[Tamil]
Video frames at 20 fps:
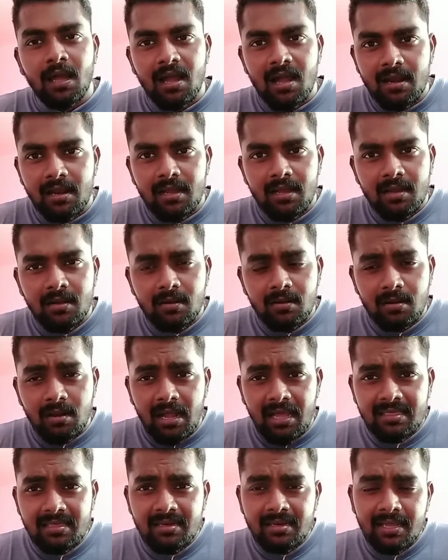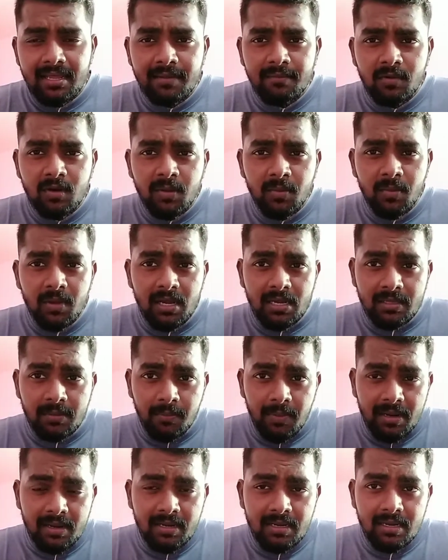ஆனால் அந்த டைம் நீங்கள் அதை
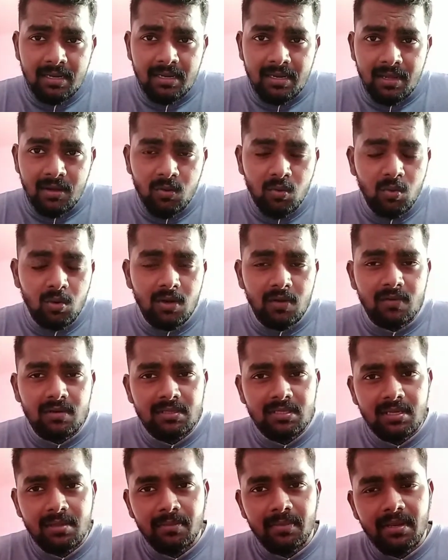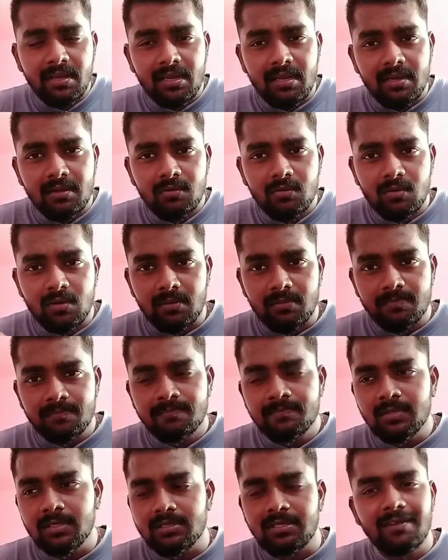பண்ணலைன்னா உங்களுக்கு வந்து எப்படின்னா ஒரு
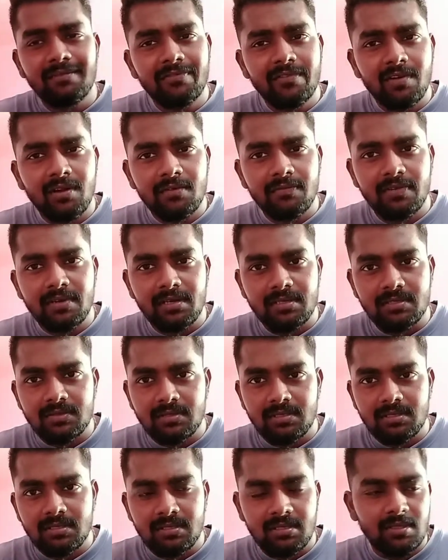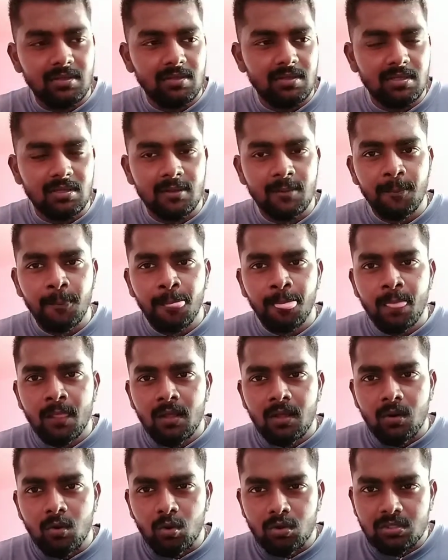செல்ஃப் கான்ஃபிடென்ஸ் வந்து ஏதாவது
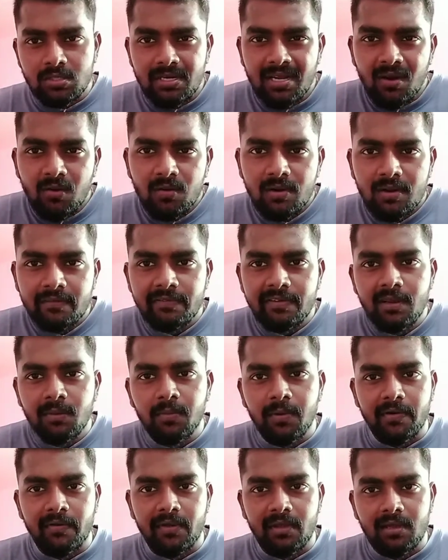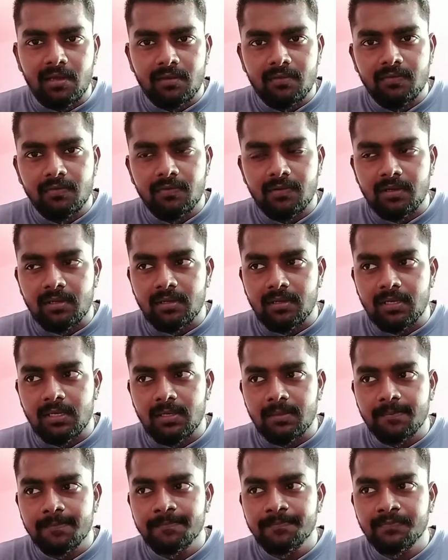கொஞ்சம் டவுனாக ஃபீல் பண்ணுவீங்க
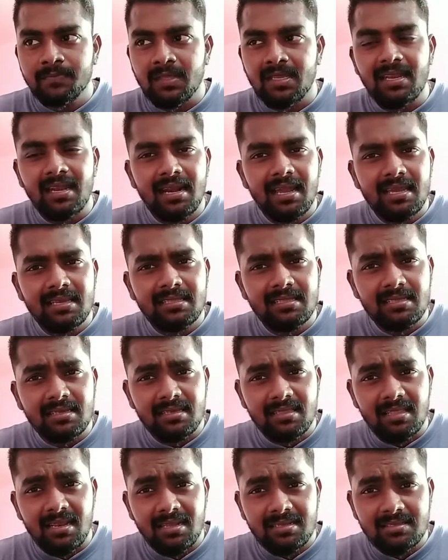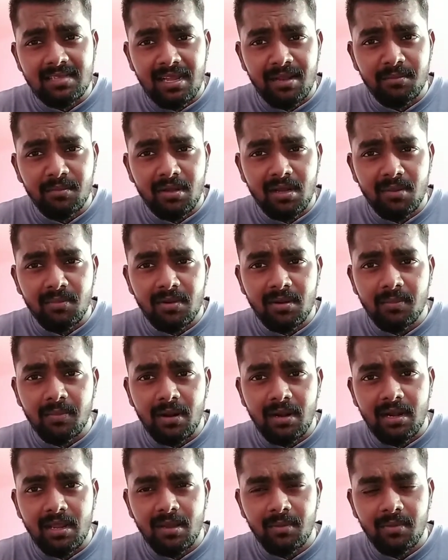என்னடா இது இதெல்லாம் சாப்பிடாமல்
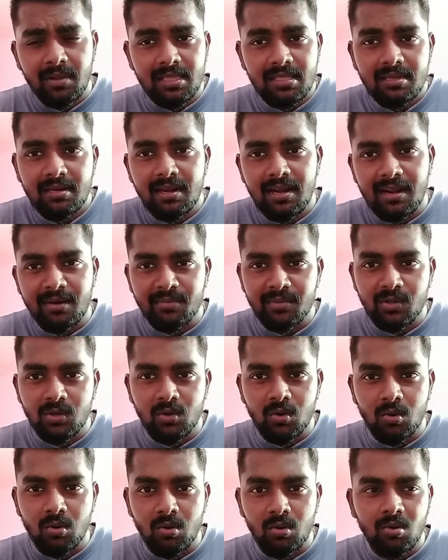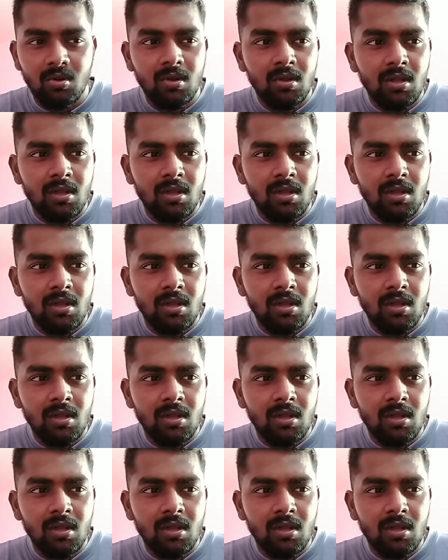பண்ணாமல் எதுக்குடா நம்ம இருக்கோம்